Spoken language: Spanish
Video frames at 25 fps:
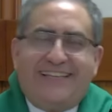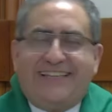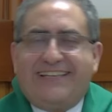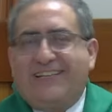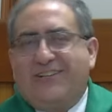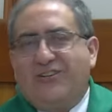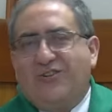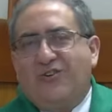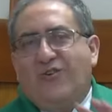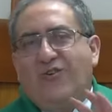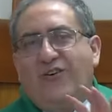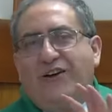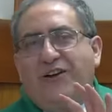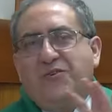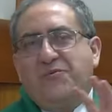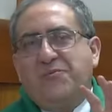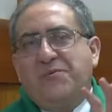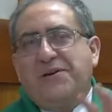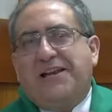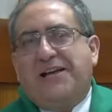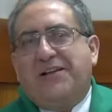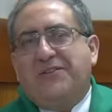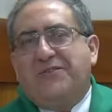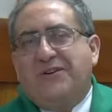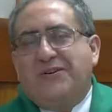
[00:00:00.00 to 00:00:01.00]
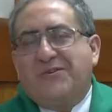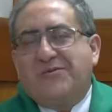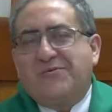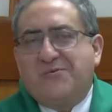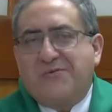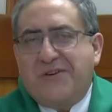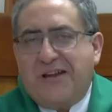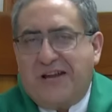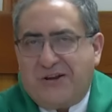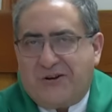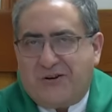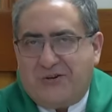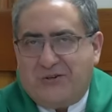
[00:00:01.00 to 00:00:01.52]
nos va enumerando
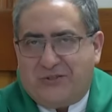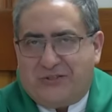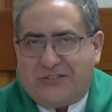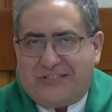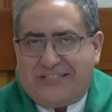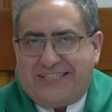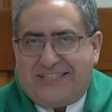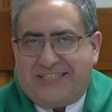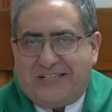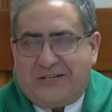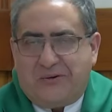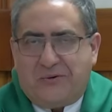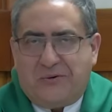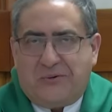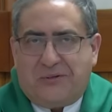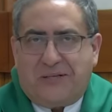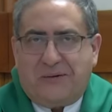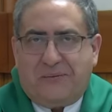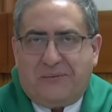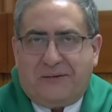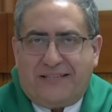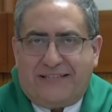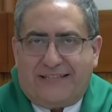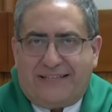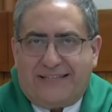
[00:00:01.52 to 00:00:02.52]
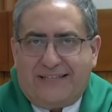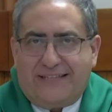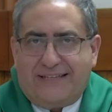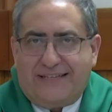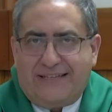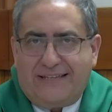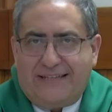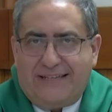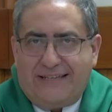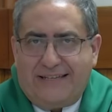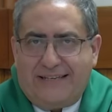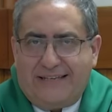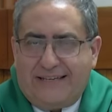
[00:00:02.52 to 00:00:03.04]
algunas cositas justamente.
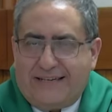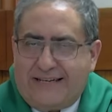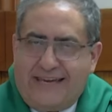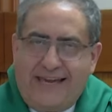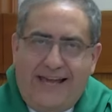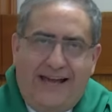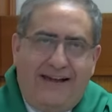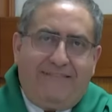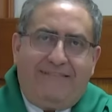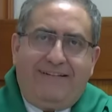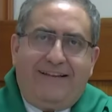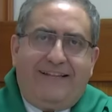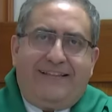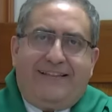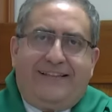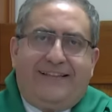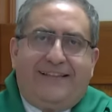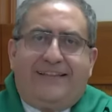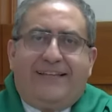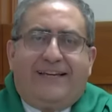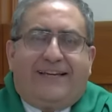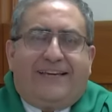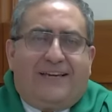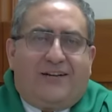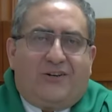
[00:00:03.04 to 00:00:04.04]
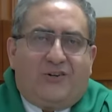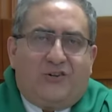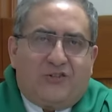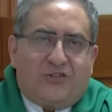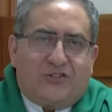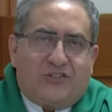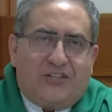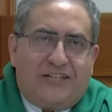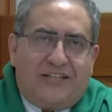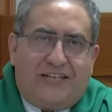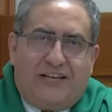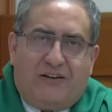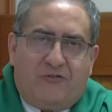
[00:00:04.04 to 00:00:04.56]
Que hablan de qué cosa.
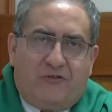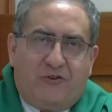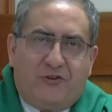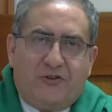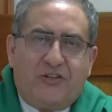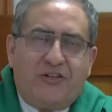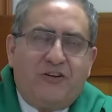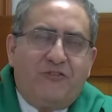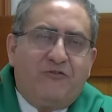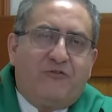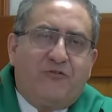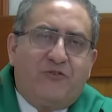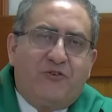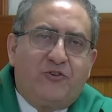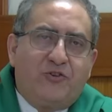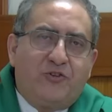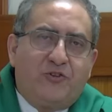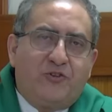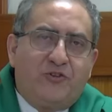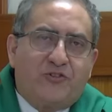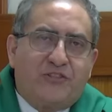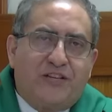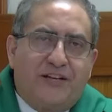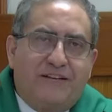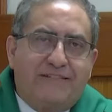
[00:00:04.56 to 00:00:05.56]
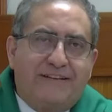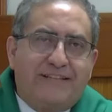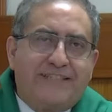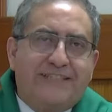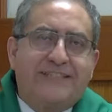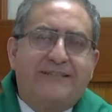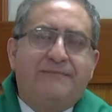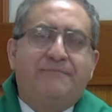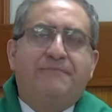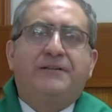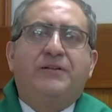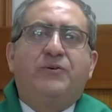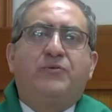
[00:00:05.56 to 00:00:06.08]
En el fondo, en el fondo nos habla
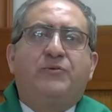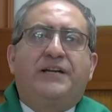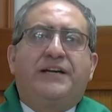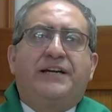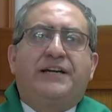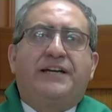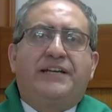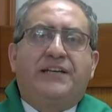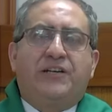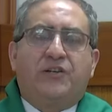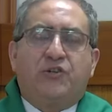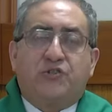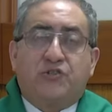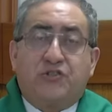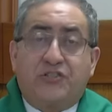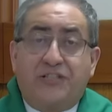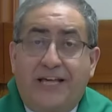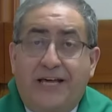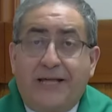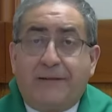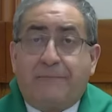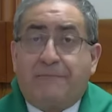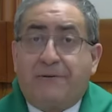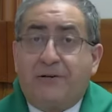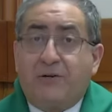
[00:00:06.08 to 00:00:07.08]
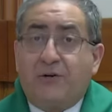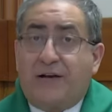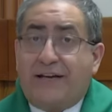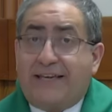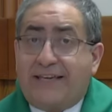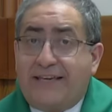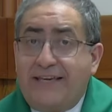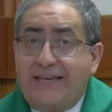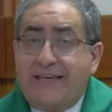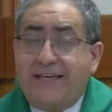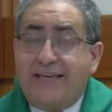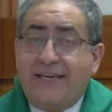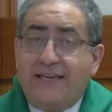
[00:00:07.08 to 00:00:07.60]
siempre de una generosidad, pero
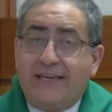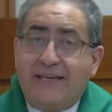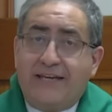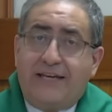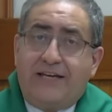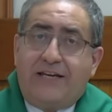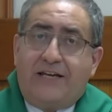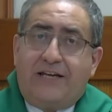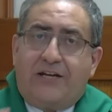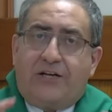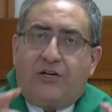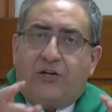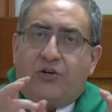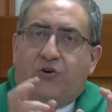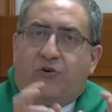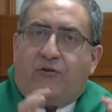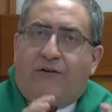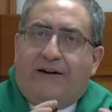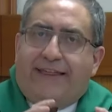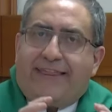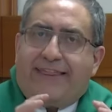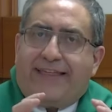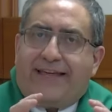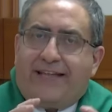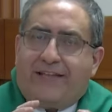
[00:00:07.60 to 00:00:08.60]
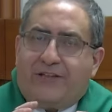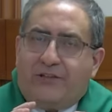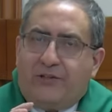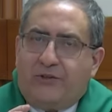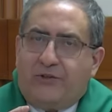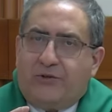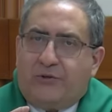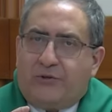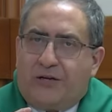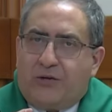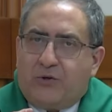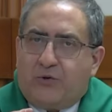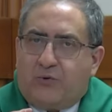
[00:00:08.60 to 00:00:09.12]
aquí nos va
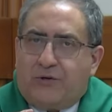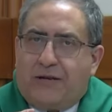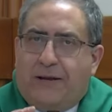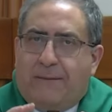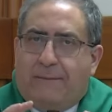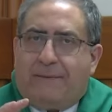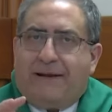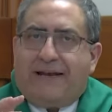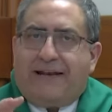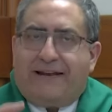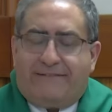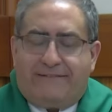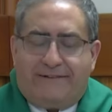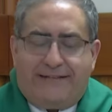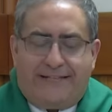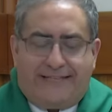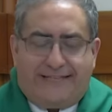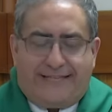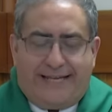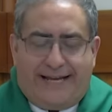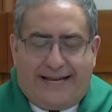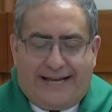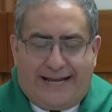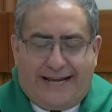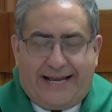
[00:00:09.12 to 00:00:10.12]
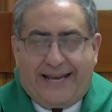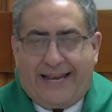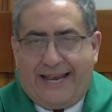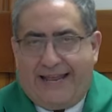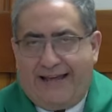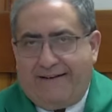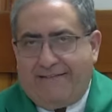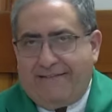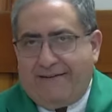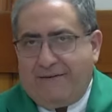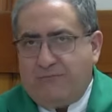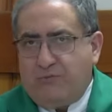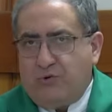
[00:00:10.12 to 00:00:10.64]
dando algunas palabritas
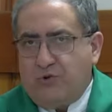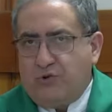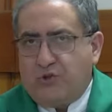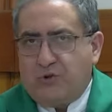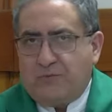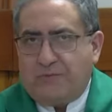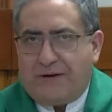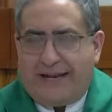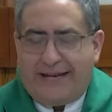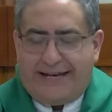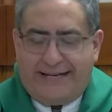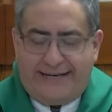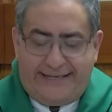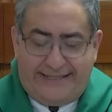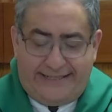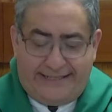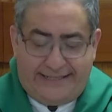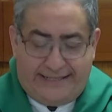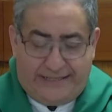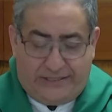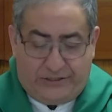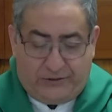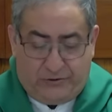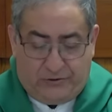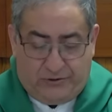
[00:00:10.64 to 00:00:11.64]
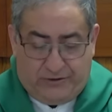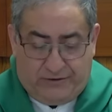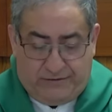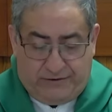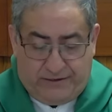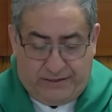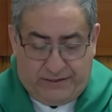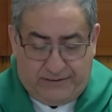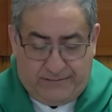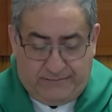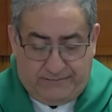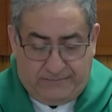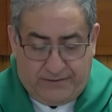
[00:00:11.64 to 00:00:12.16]
claves mucho más lindas
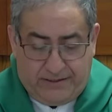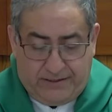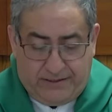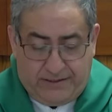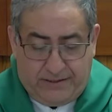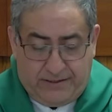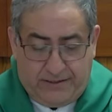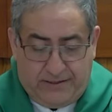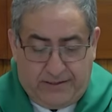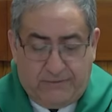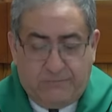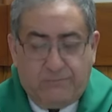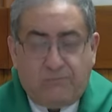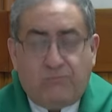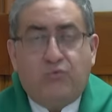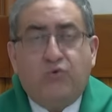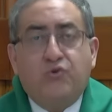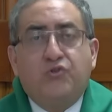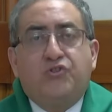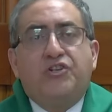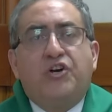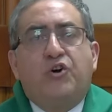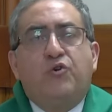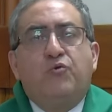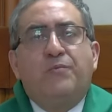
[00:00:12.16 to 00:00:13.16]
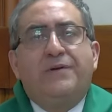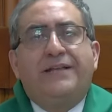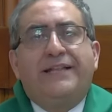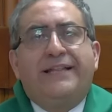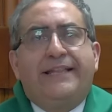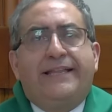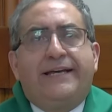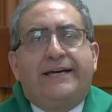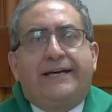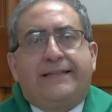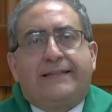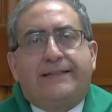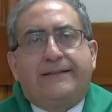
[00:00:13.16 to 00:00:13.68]
todavía. Mucha
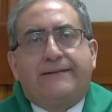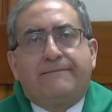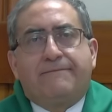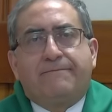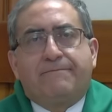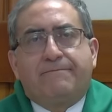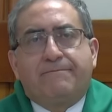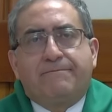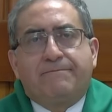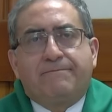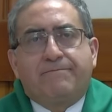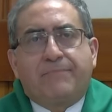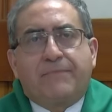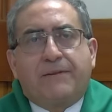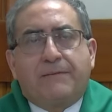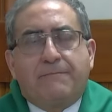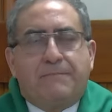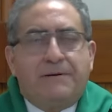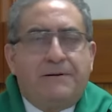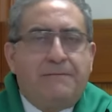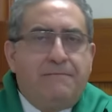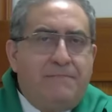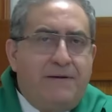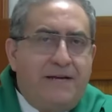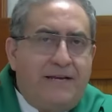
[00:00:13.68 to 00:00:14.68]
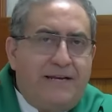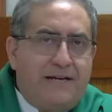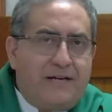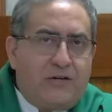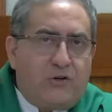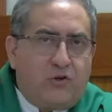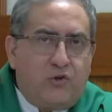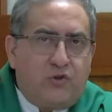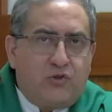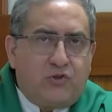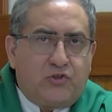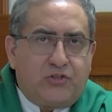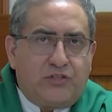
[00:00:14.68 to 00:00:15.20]
humildad, primera
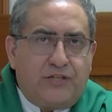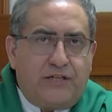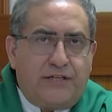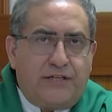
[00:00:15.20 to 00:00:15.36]
cosa.